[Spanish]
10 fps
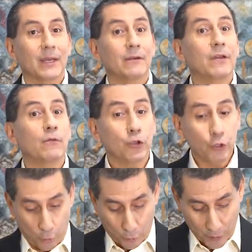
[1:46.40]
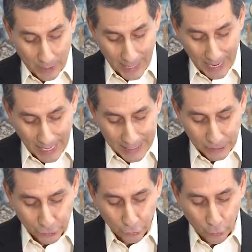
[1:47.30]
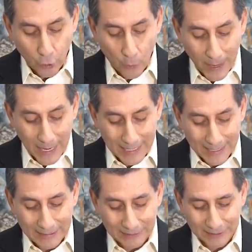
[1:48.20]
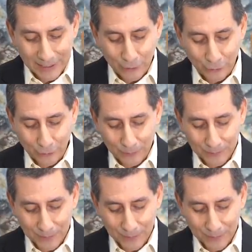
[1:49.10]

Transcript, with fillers: Vivo yo, ha dicho Jehová el Señor,